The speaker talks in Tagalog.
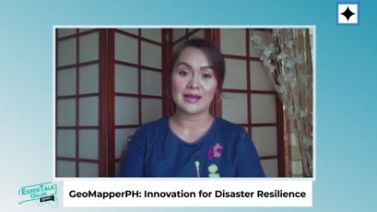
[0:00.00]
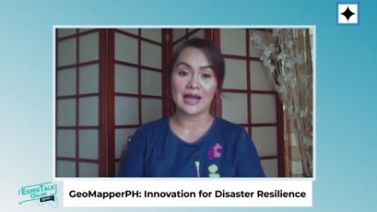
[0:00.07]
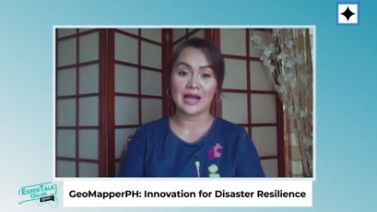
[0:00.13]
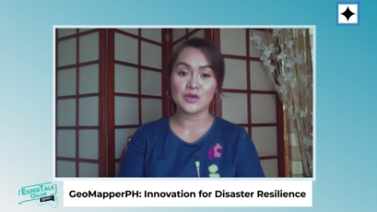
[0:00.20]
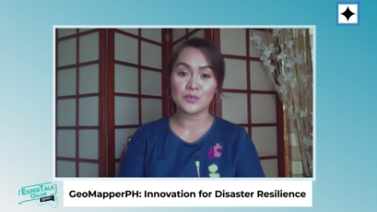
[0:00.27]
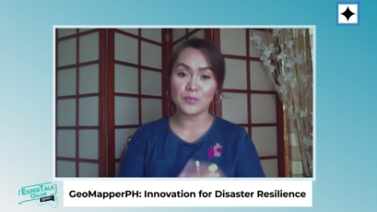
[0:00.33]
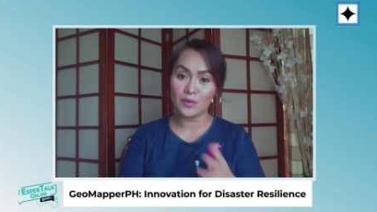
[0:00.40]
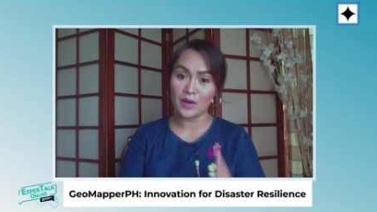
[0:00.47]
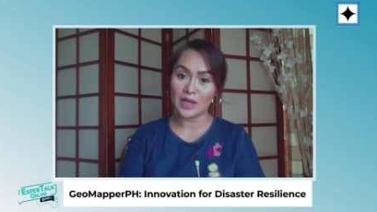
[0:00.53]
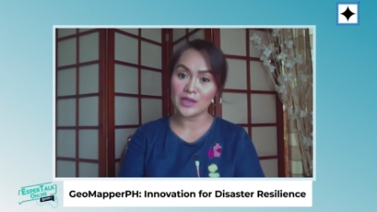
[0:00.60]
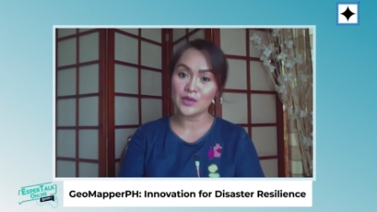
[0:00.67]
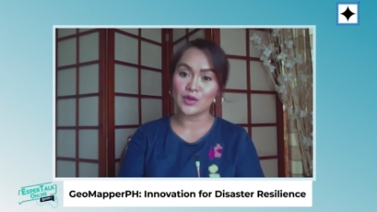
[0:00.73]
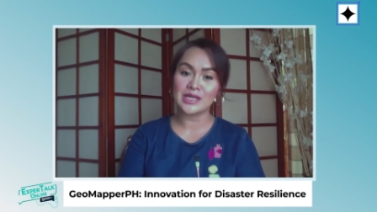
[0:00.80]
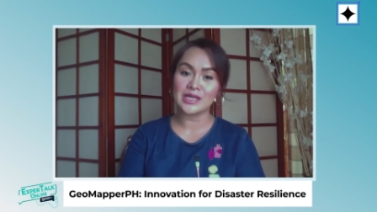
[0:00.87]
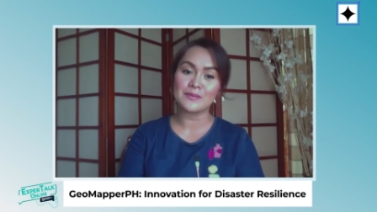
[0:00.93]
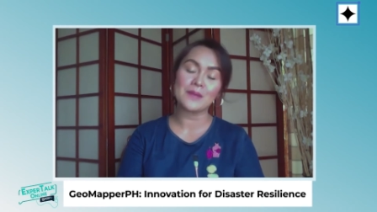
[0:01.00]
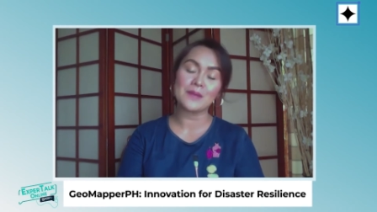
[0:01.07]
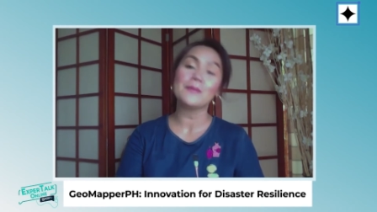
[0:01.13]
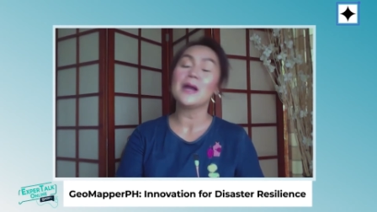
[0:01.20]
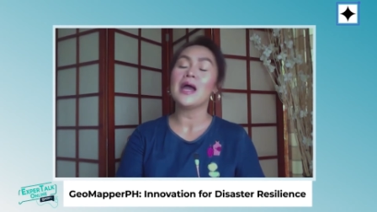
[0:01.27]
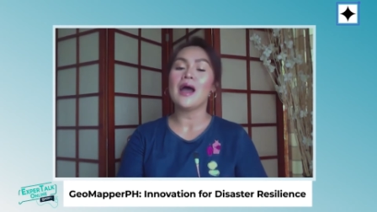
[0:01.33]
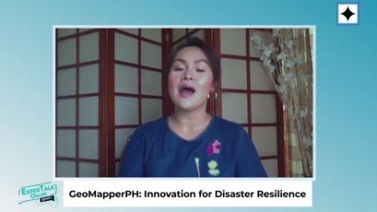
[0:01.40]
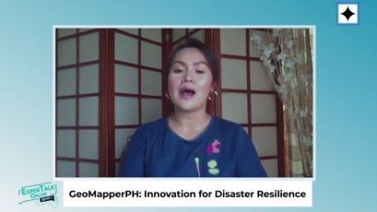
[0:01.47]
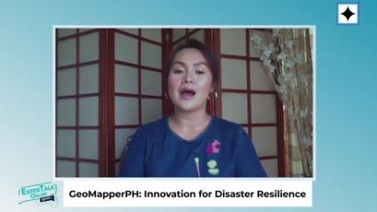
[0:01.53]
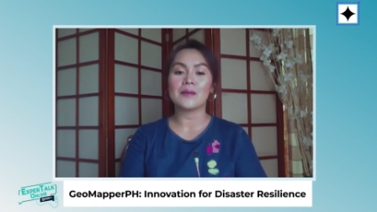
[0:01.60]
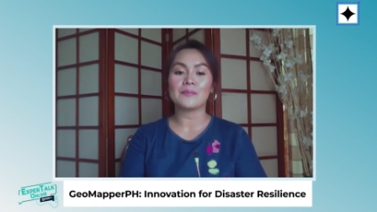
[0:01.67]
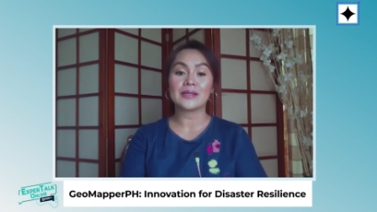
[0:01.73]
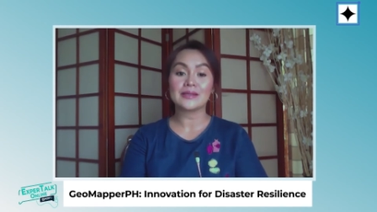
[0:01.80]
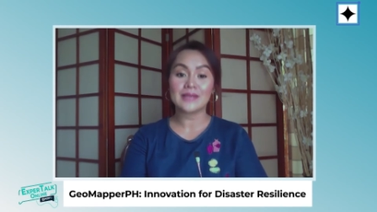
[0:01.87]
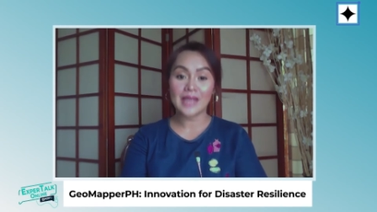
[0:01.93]
Lalo po ngayon na may uh,
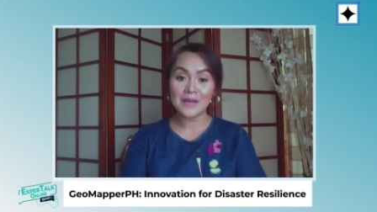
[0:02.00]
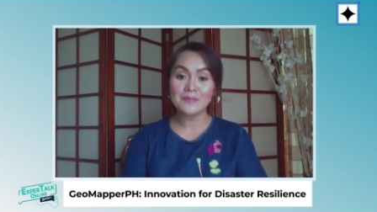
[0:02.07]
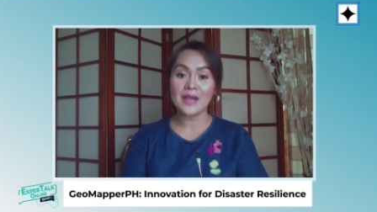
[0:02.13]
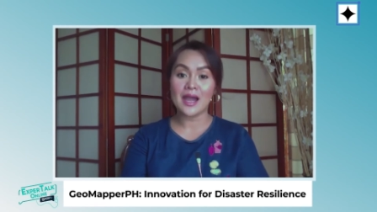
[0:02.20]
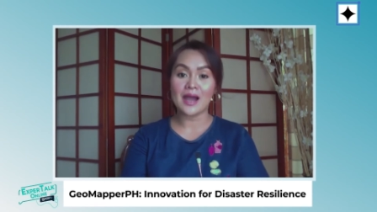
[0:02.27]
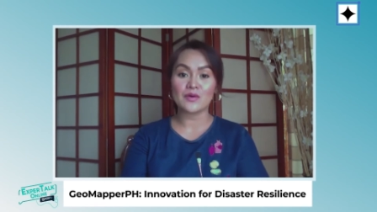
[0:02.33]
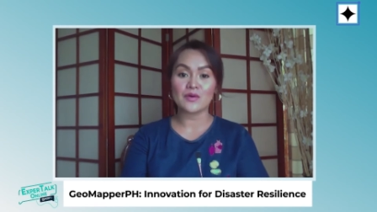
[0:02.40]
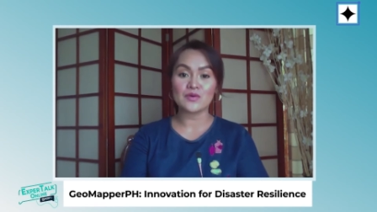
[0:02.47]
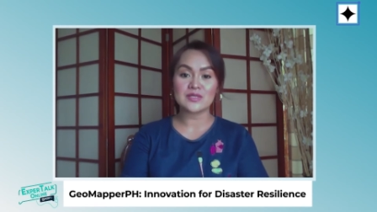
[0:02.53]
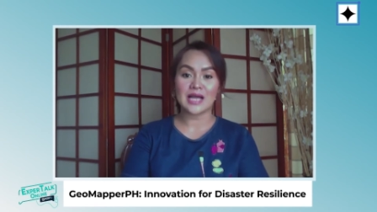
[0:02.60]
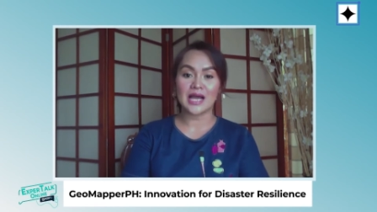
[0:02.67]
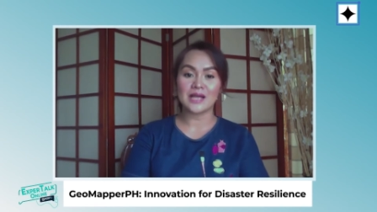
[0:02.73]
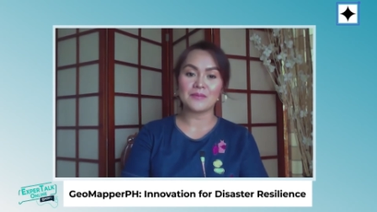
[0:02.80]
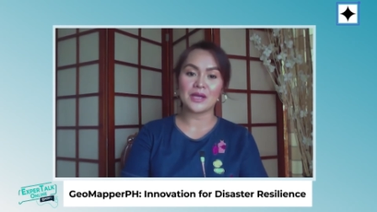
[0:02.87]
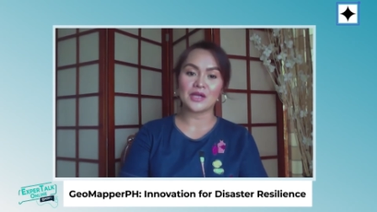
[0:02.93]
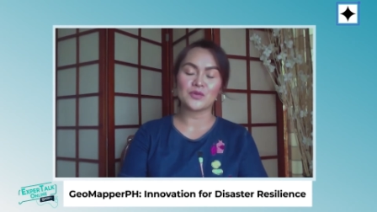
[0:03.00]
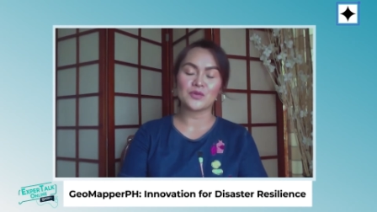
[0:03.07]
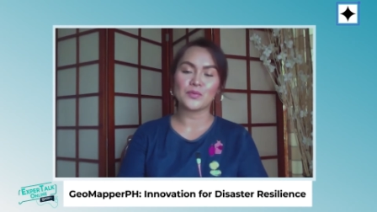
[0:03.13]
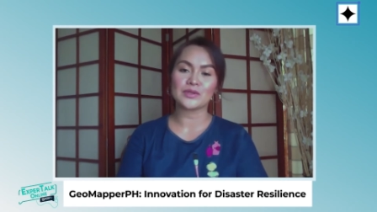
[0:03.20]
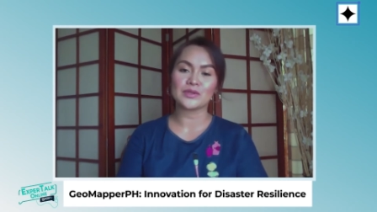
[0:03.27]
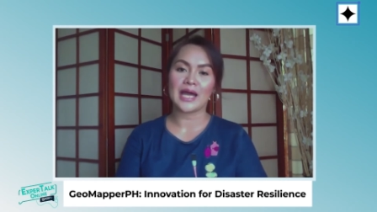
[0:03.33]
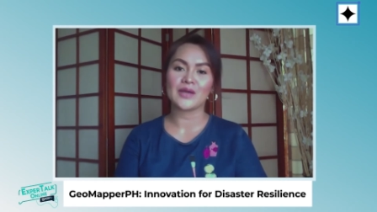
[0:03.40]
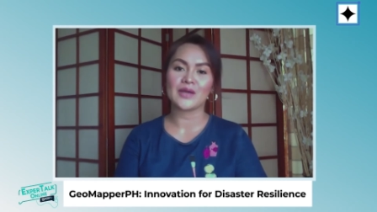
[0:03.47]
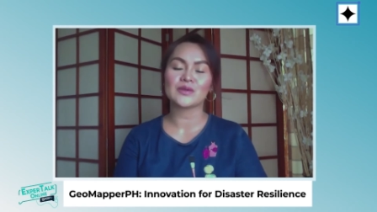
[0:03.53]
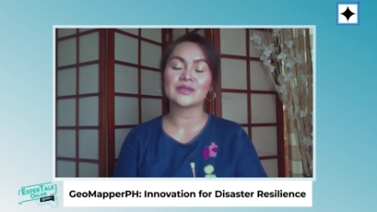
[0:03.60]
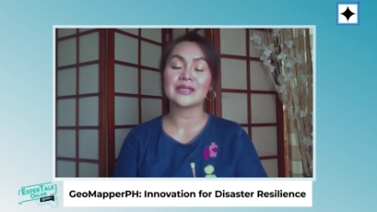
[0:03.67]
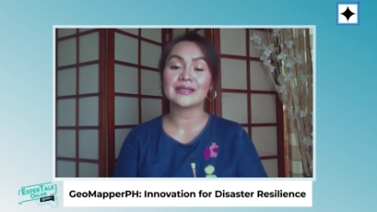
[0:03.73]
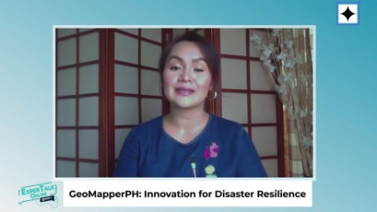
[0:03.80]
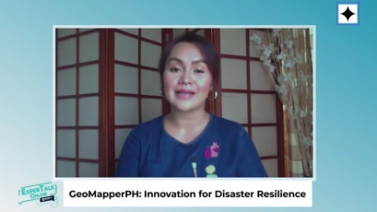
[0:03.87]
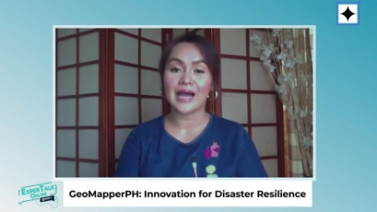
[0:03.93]
pandemya kung saan mayroon po tayong
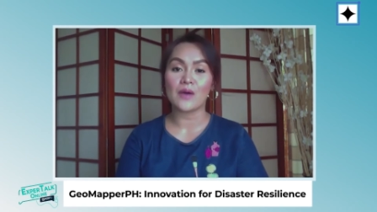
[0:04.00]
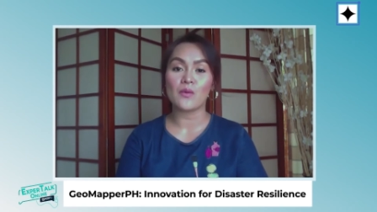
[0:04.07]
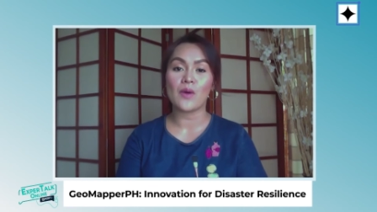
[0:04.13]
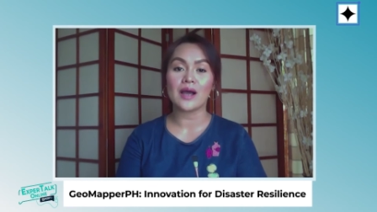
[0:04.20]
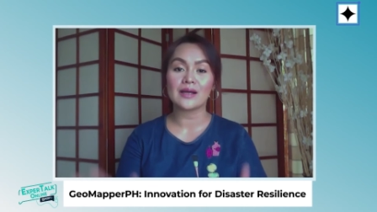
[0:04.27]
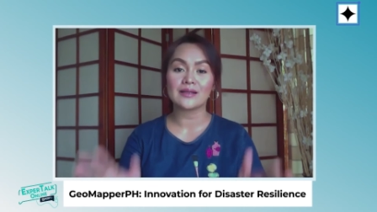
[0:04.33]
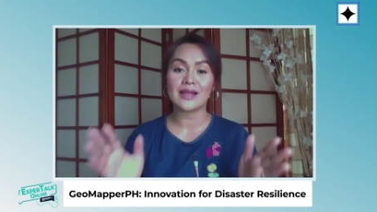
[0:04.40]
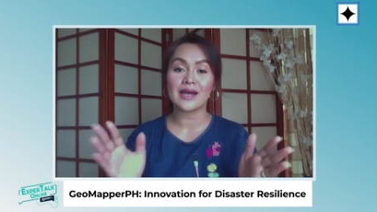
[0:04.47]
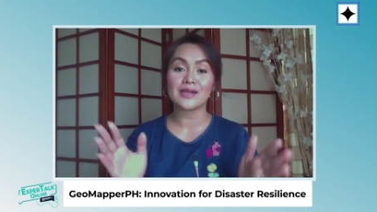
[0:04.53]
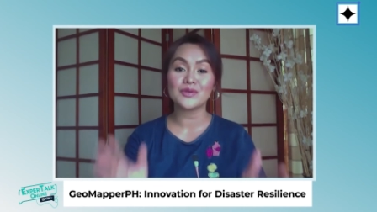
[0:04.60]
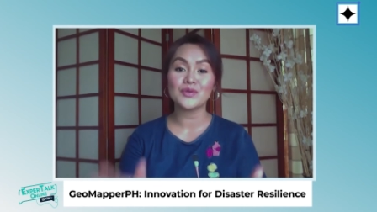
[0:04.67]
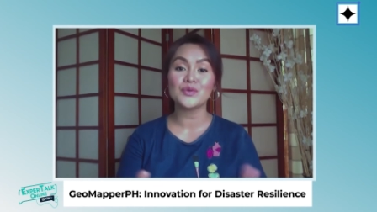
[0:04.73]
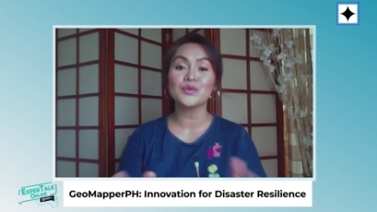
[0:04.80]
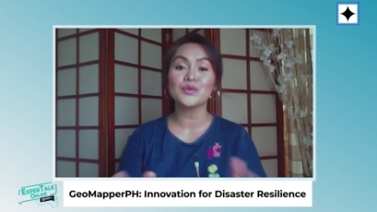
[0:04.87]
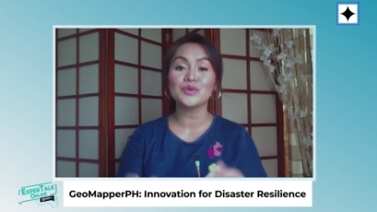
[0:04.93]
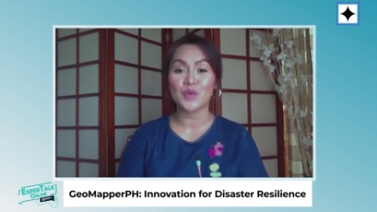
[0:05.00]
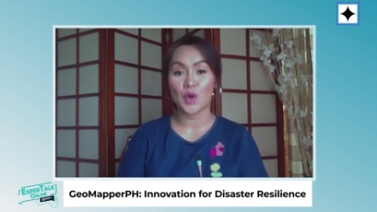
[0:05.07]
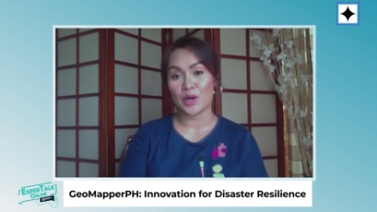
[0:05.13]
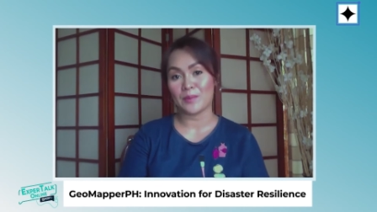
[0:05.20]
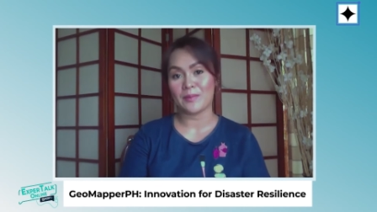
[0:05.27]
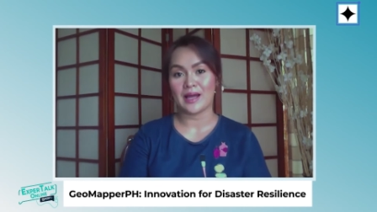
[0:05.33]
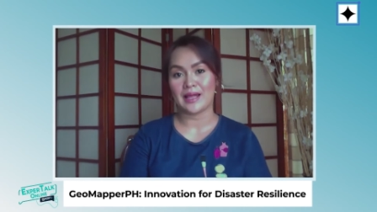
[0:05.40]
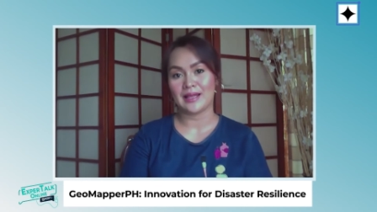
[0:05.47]
tinatawag na new normal.